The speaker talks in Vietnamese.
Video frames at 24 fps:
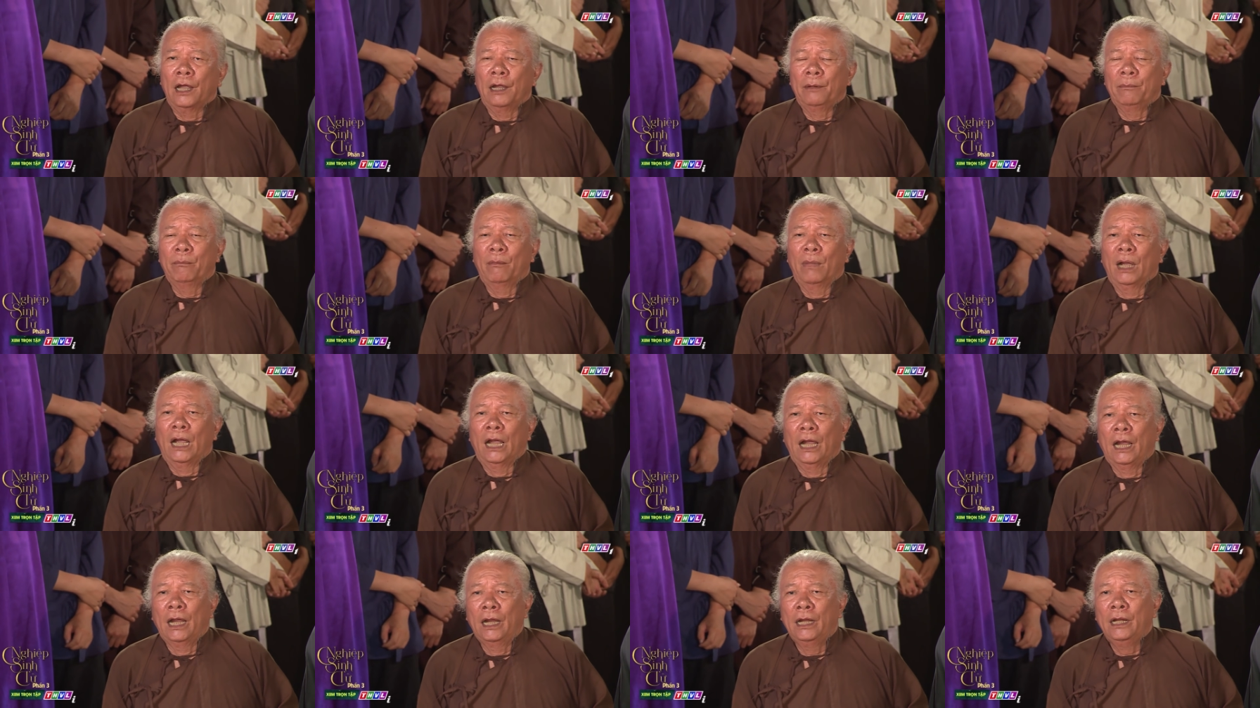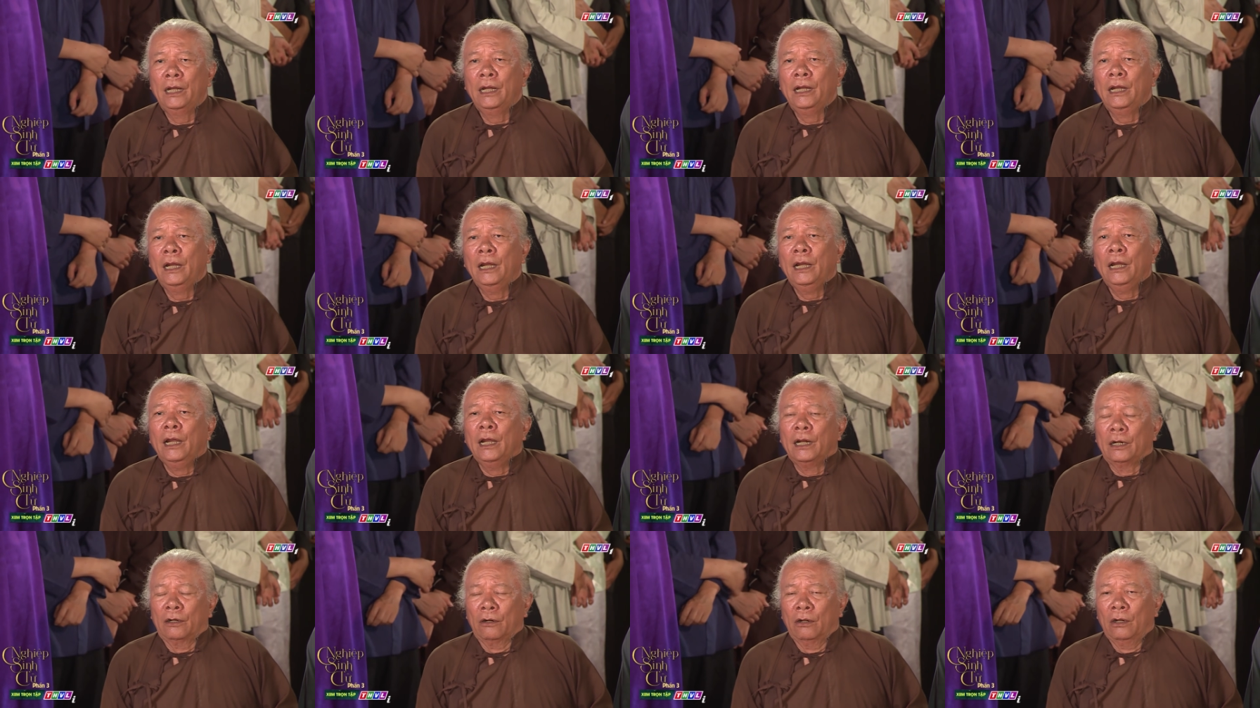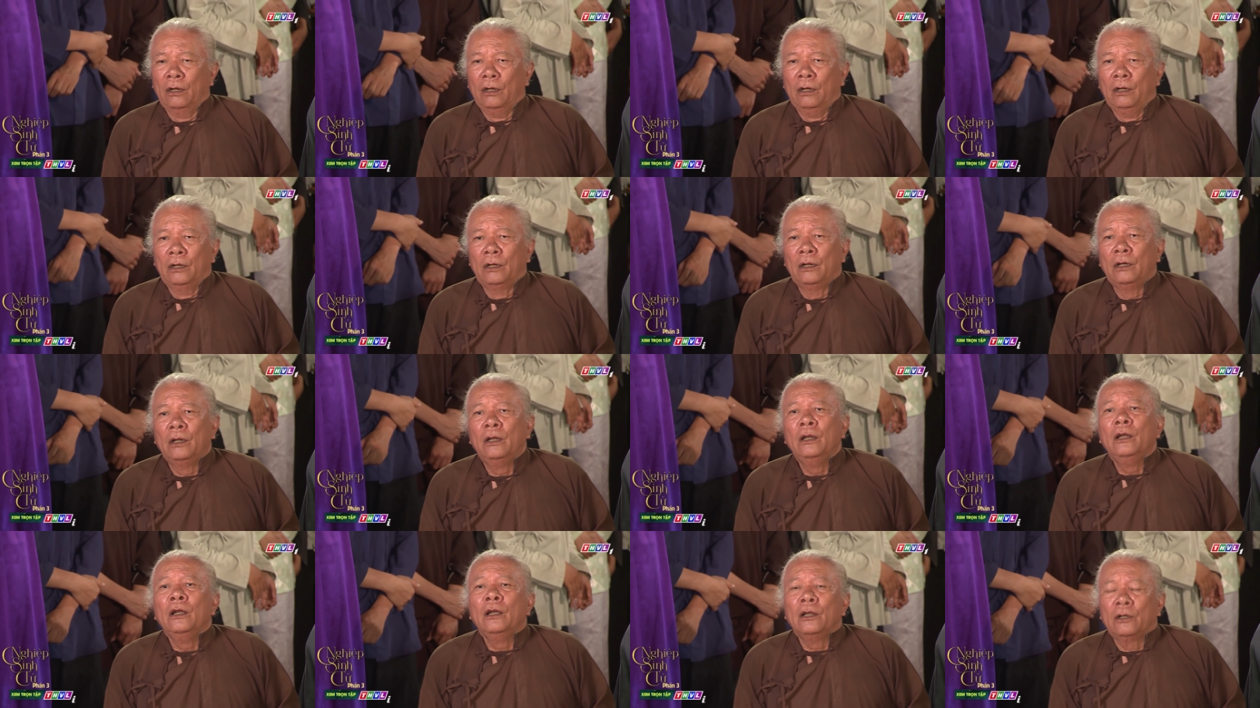để mà
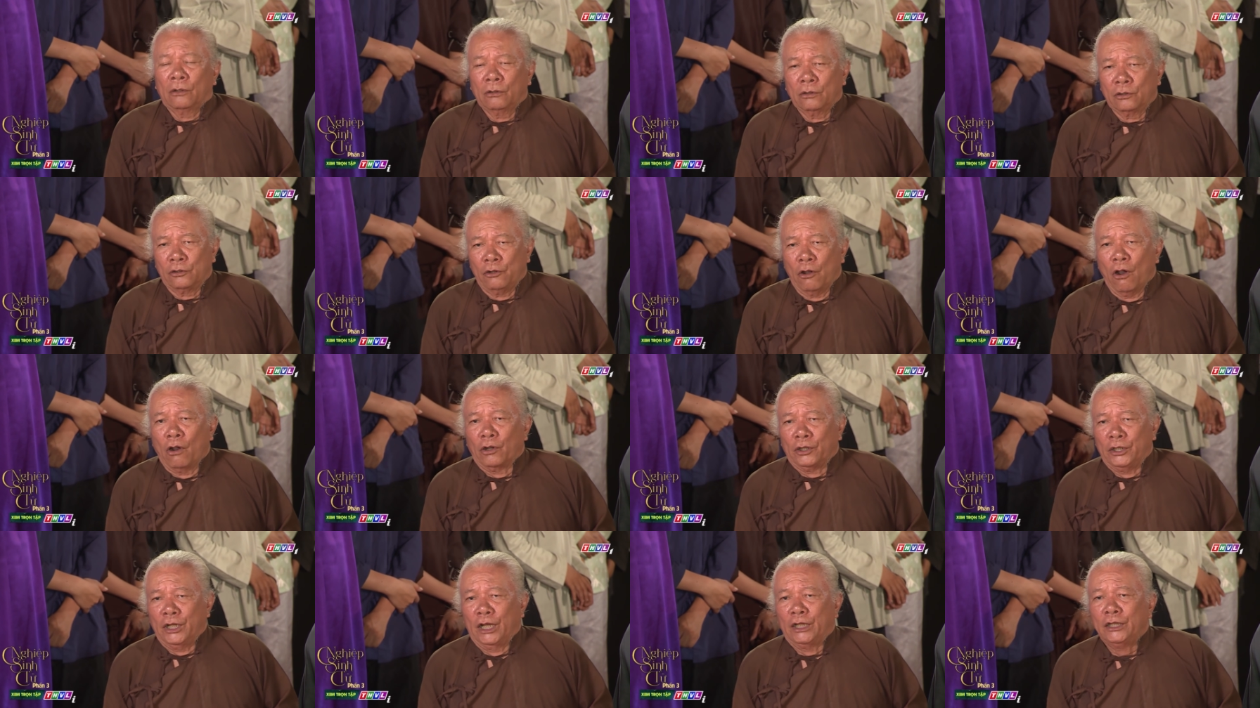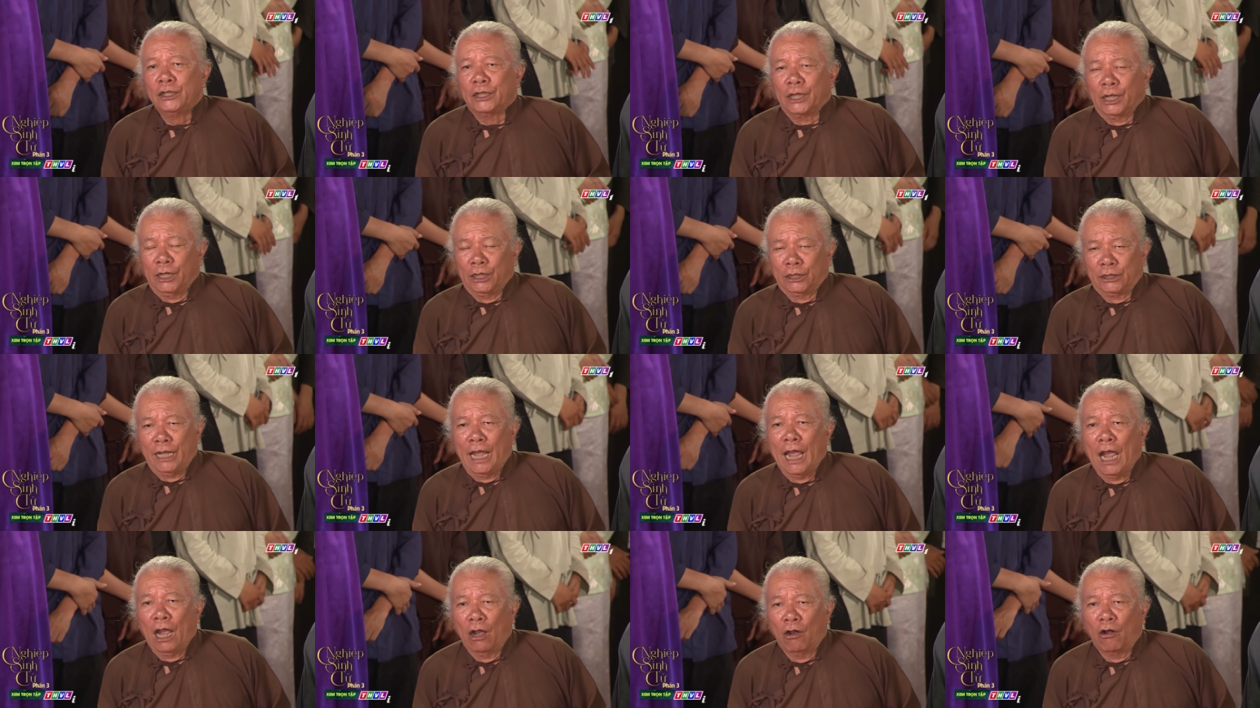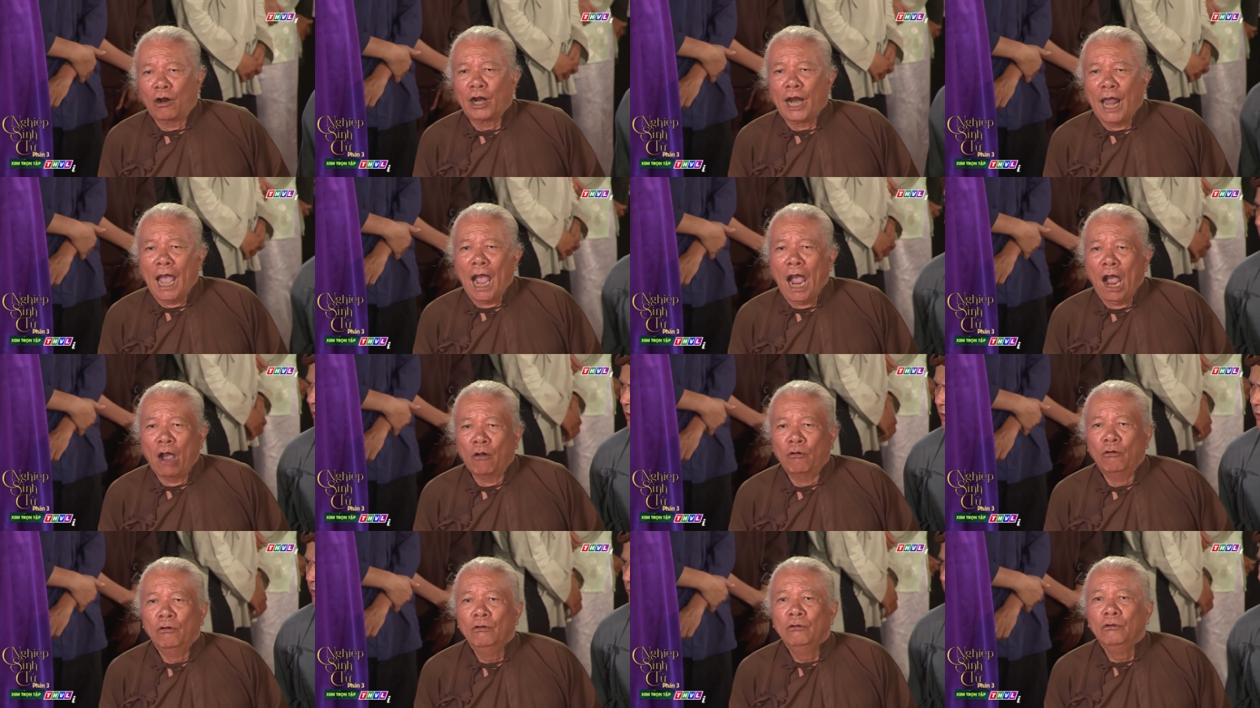nó dò dẫm tiền nhà họ
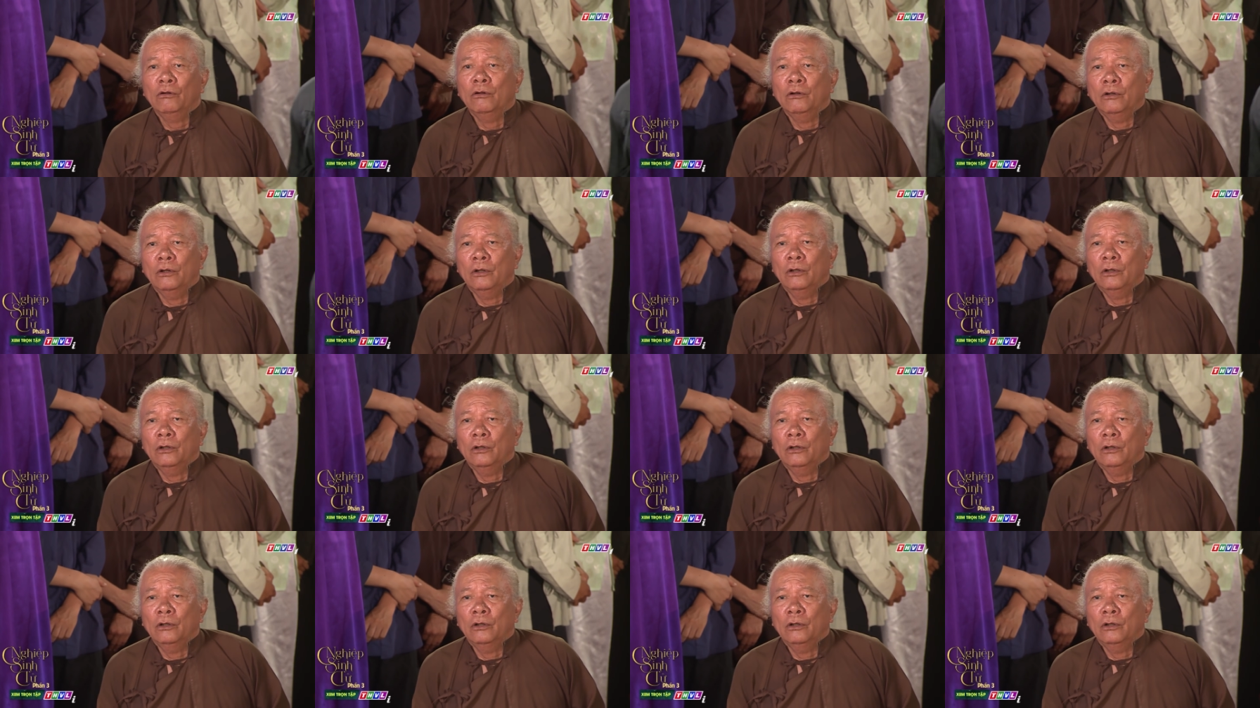Đào.